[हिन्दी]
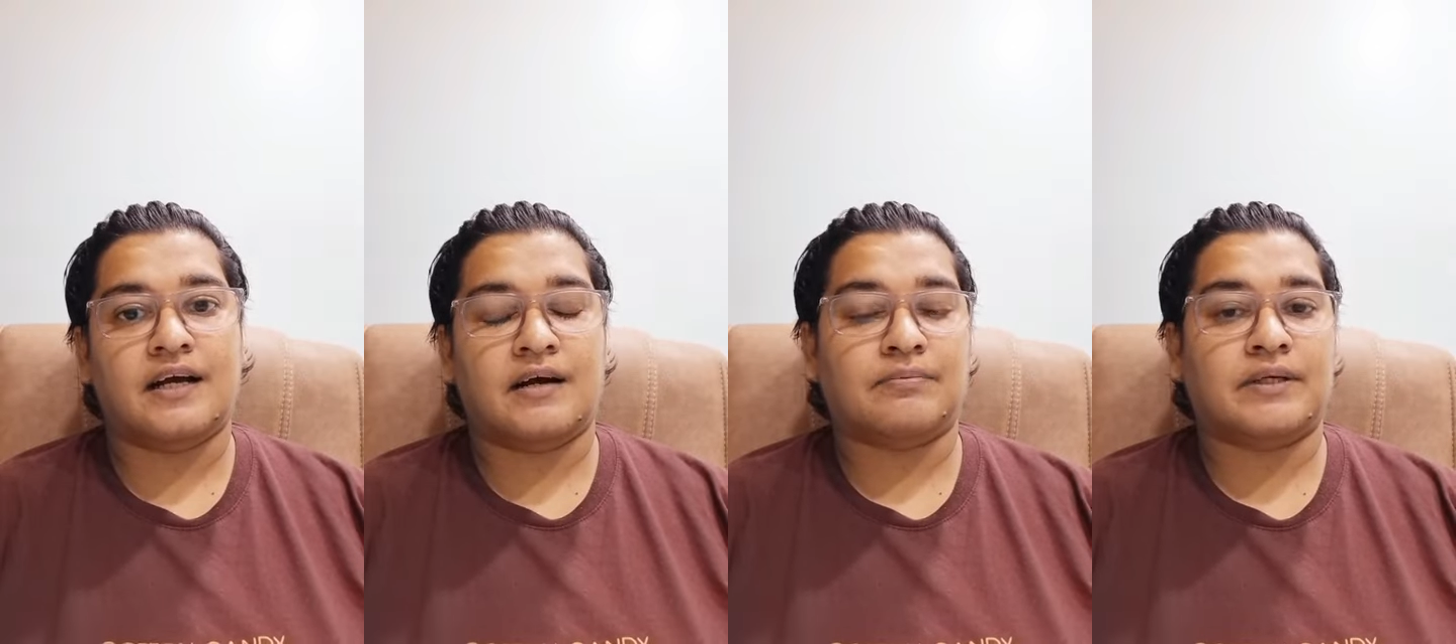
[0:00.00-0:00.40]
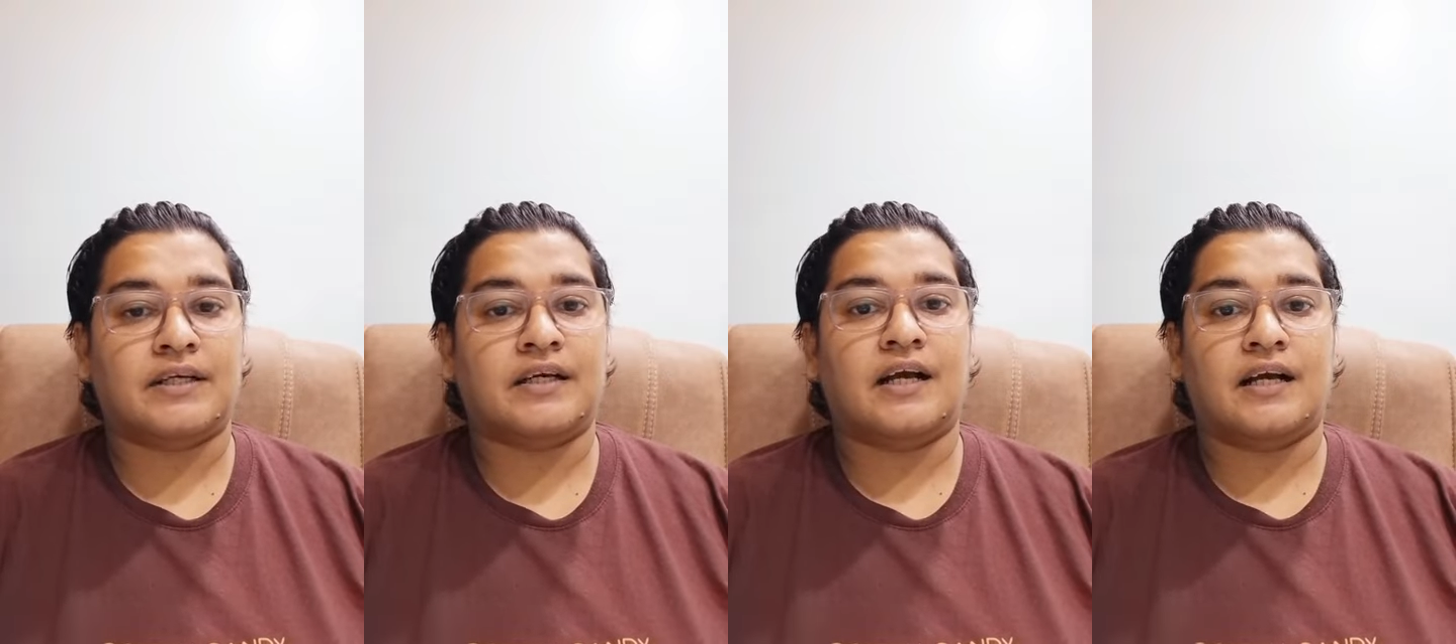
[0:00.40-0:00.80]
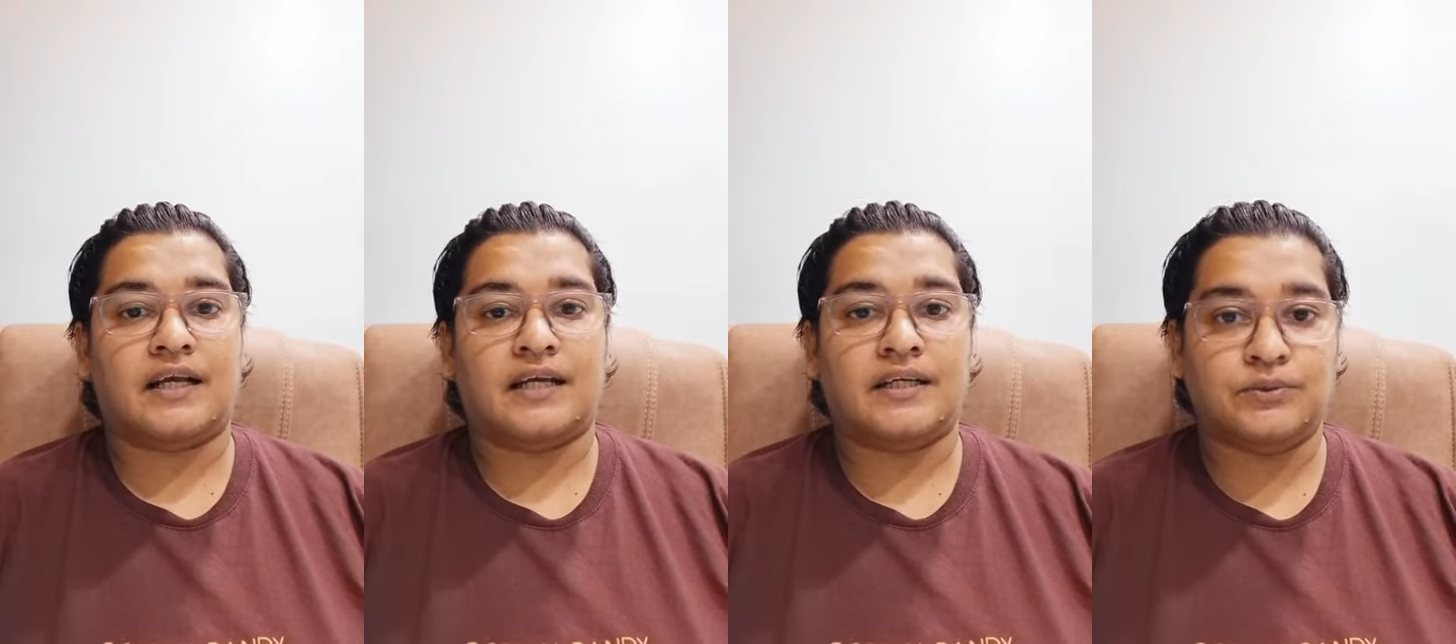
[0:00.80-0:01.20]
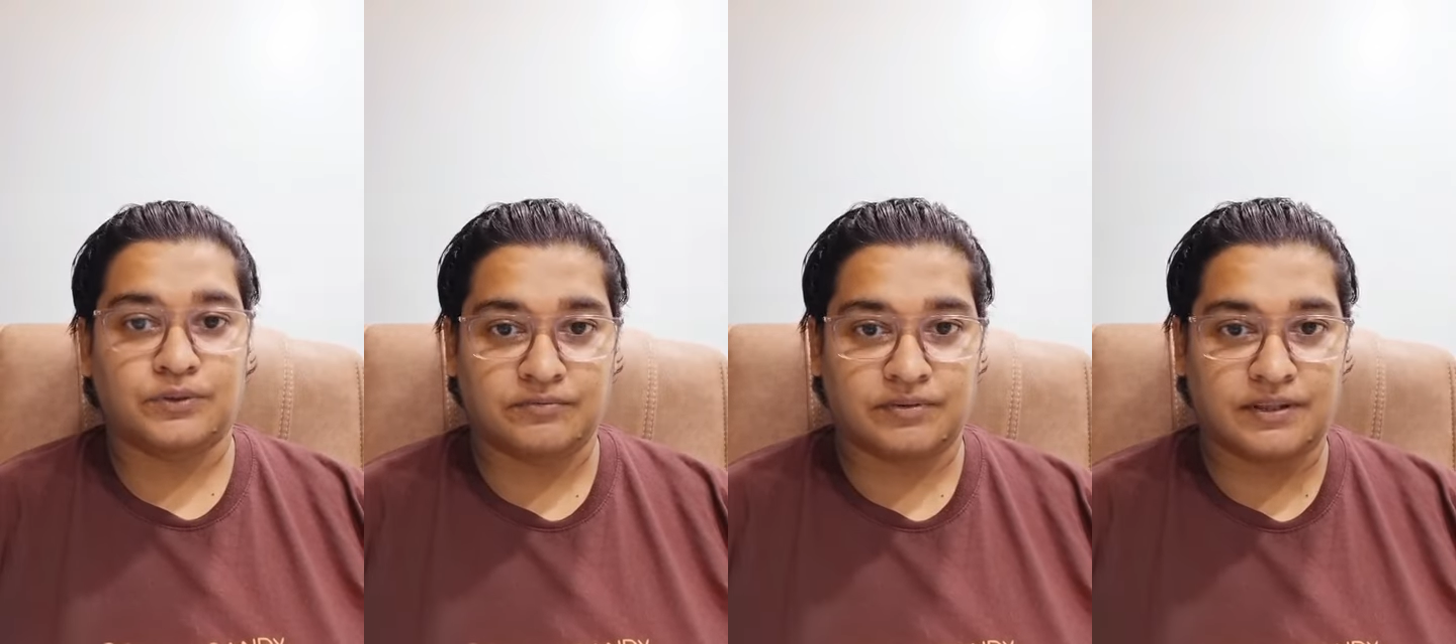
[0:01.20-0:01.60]
आपके
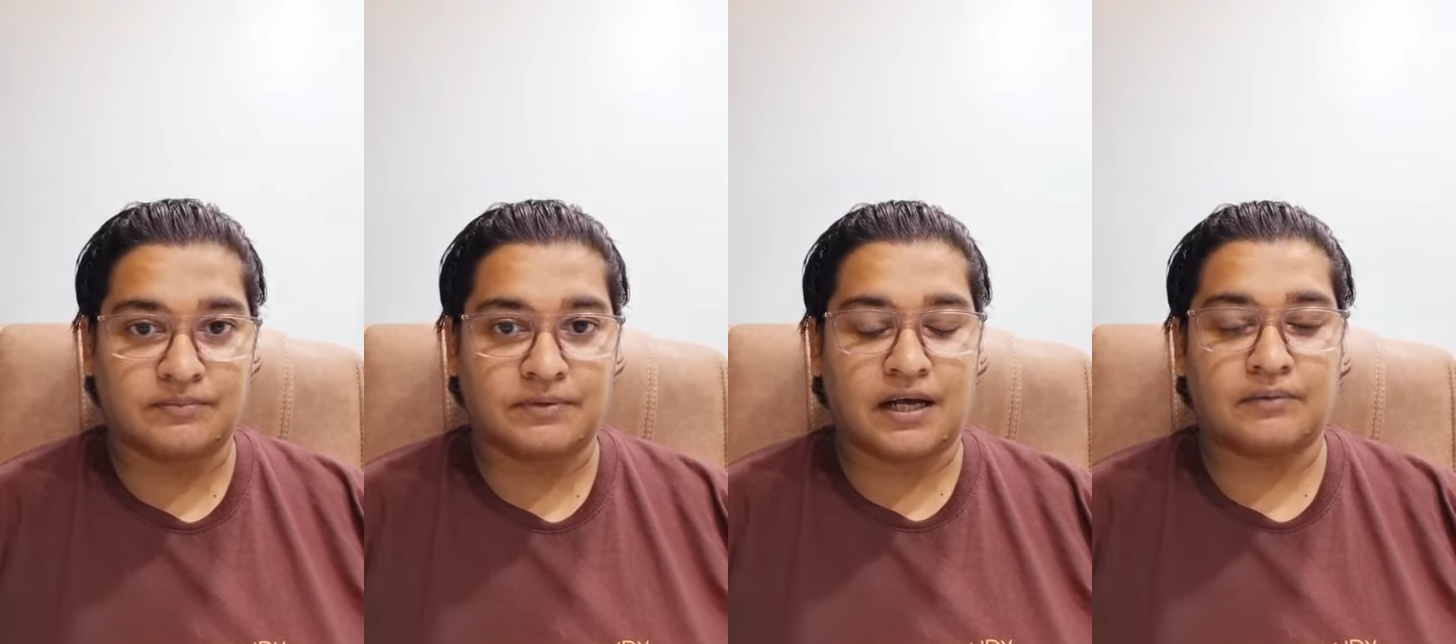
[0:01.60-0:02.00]
ट्विन फ्लेम